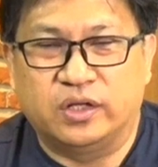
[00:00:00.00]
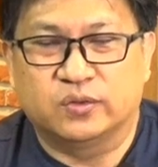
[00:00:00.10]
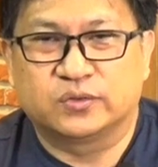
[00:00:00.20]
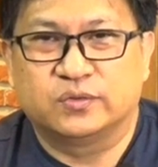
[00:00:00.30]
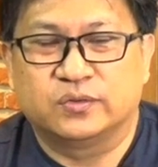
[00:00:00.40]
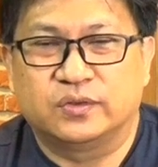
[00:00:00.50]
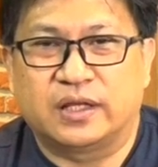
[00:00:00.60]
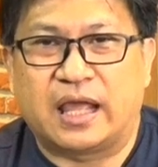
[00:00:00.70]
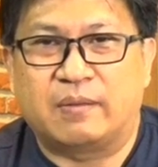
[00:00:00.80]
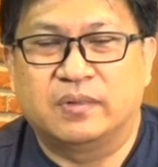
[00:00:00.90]
นิวส์นะค
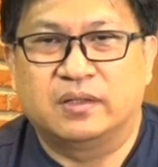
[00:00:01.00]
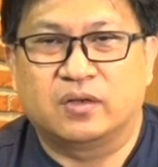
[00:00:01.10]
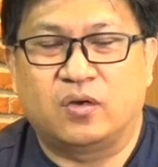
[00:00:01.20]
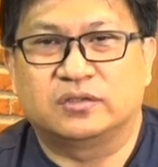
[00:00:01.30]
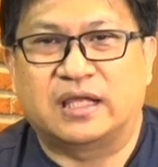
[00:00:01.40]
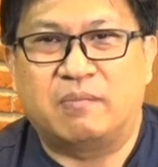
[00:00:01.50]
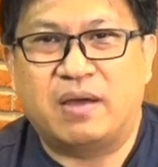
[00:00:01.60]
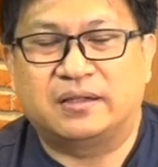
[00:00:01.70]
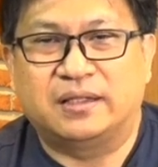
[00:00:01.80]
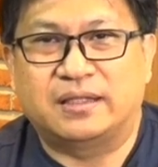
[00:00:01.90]
รับก็สามารถ
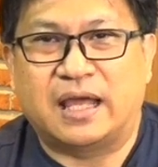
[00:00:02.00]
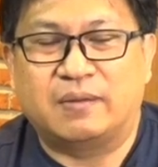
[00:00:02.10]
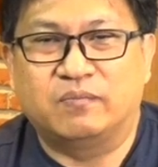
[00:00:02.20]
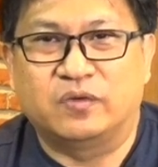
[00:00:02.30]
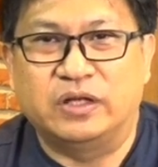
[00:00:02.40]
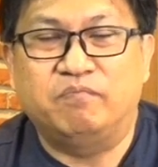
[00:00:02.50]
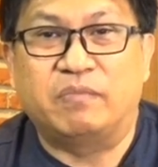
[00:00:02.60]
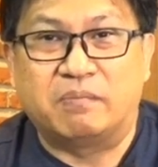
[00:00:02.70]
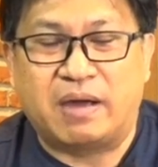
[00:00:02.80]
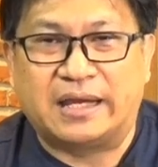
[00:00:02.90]
ติดตามคลิป
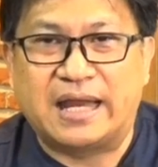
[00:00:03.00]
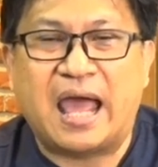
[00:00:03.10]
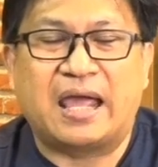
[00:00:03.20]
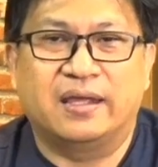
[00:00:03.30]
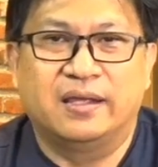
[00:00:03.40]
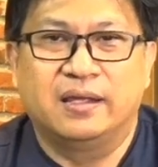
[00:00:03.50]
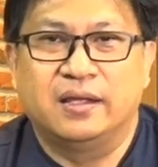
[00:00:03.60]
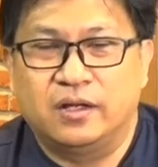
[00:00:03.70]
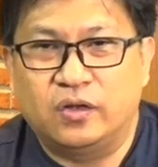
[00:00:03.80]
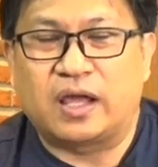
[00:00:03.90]
ใหม่ๆได้
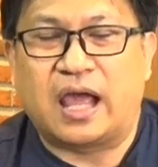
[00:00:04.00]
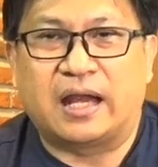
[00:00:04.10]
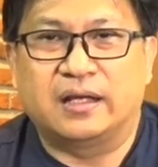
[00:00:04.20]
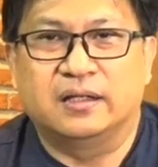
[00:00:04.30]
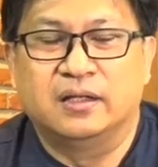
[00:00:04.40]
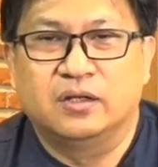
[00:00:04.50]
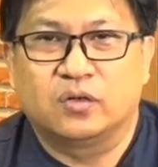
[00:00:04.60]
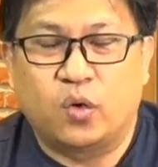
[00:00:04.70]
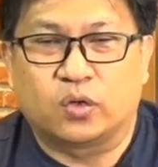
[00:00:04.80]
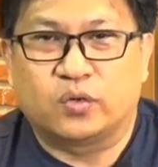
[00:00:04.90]
ด้วยการ
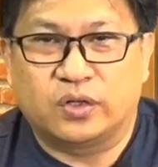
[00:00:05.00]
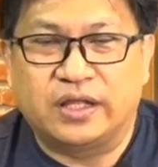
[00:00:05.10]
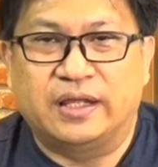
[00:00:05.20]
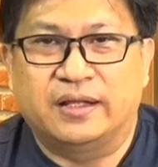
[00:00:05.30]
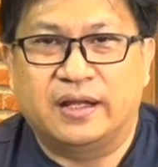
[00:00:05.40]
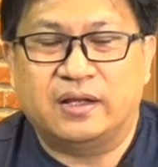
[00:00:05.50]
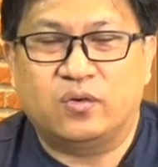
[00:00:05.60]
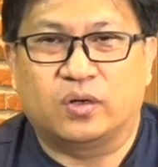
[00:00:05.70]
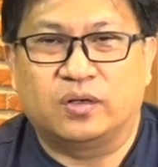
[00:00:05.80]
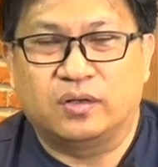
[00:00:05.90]
กดกระดิ่งนะฮะก
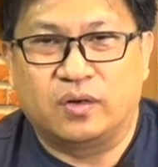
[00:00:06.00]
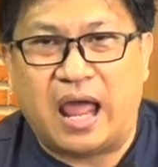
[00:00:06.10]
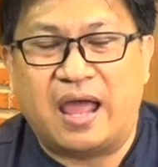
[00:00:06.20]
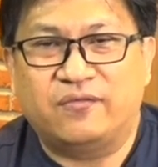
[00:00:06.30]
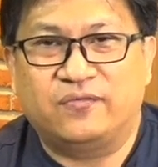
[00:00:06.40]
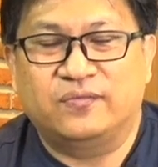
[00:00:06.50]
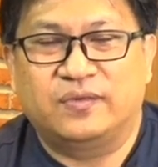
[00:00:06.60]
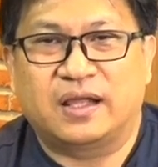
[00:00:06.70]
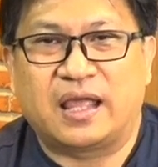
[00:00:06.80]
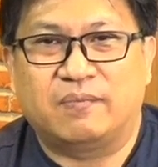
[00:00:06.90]
ดไลฟ์
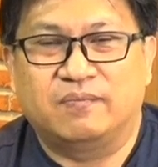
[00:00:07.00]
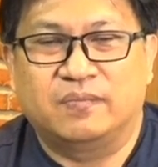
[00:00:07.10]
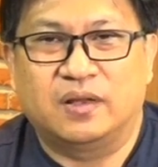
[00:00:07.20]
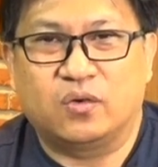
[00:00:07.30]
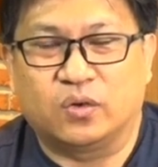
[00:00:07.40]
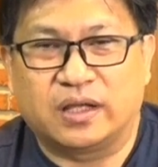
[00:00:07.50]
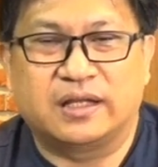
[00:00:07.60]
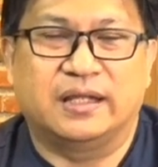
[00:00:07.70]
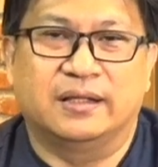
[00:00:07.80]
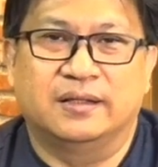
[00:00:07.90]
นะครับถ้ากดกระ
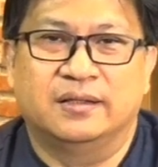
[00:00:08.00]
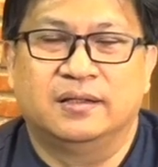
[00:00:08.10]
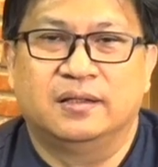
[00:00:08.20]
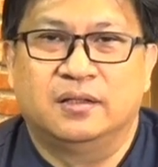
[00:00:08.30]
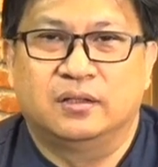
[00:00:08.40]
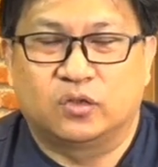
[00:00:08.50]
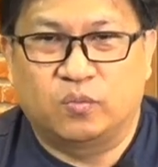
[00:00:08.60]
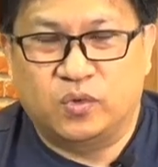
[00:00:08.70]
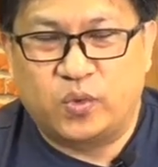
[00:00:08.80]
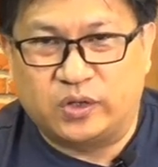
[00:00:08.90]
ดิ่งตรงบ
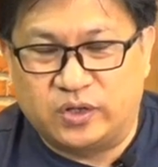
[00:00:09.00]
ริเวณค